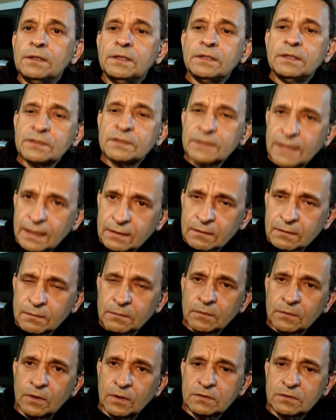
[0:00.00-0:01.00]
E está
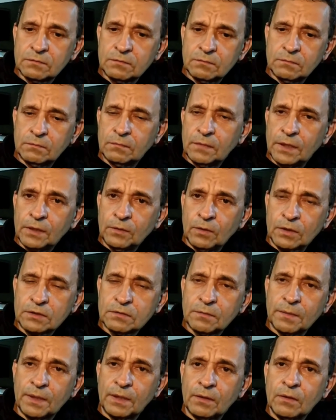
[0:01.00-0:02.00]
no nosso, em
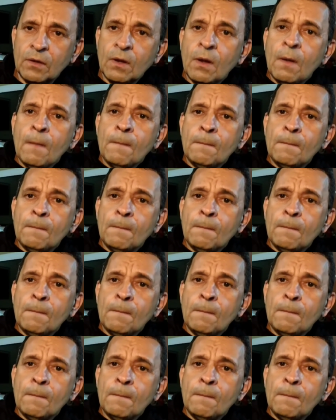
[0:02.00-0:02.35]
nosso meio.